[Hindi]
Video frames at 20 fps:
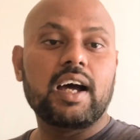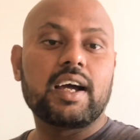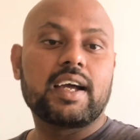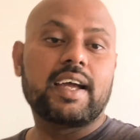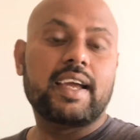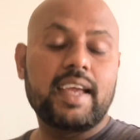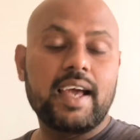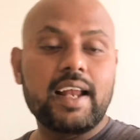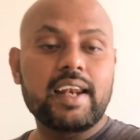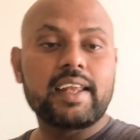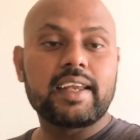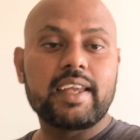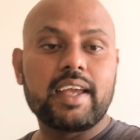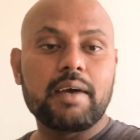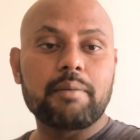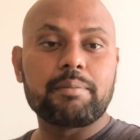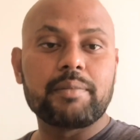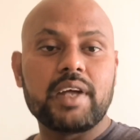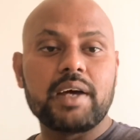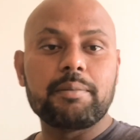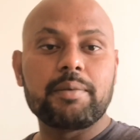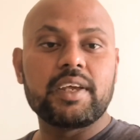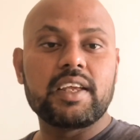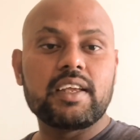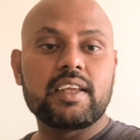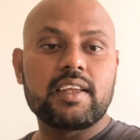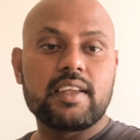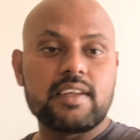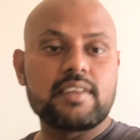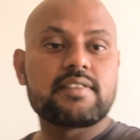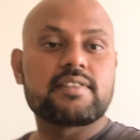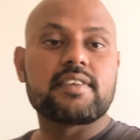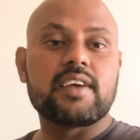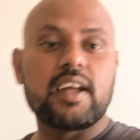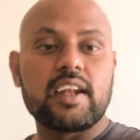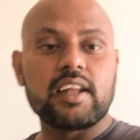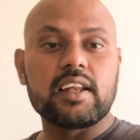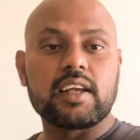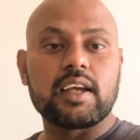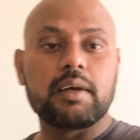ख्याल रखिए अपना भी इस
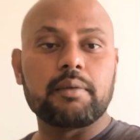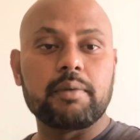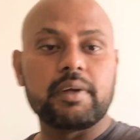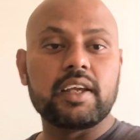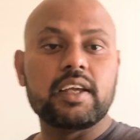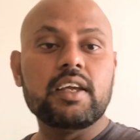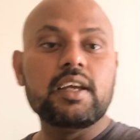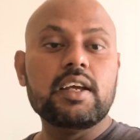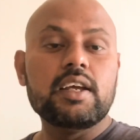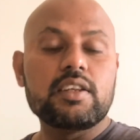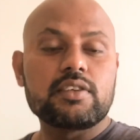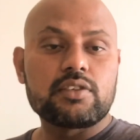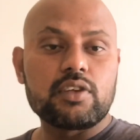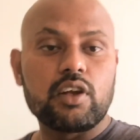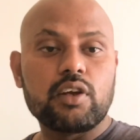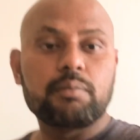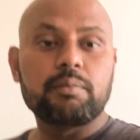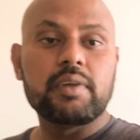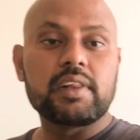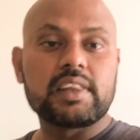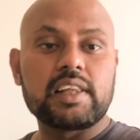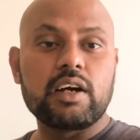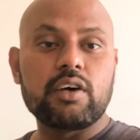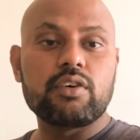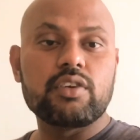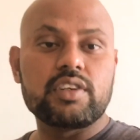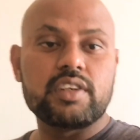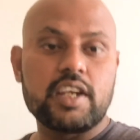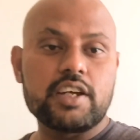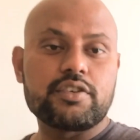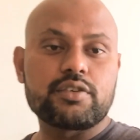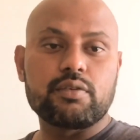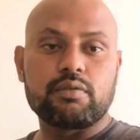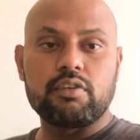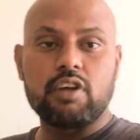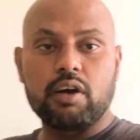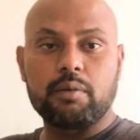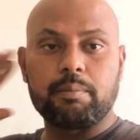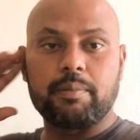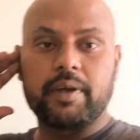चैनल का भी चलो मिलता हूँ नेक्स्ट
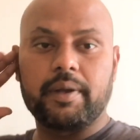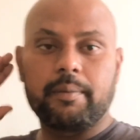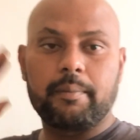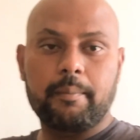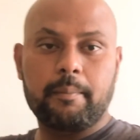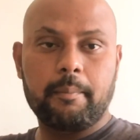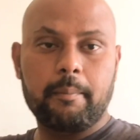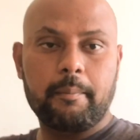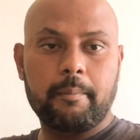ब्लॉग पर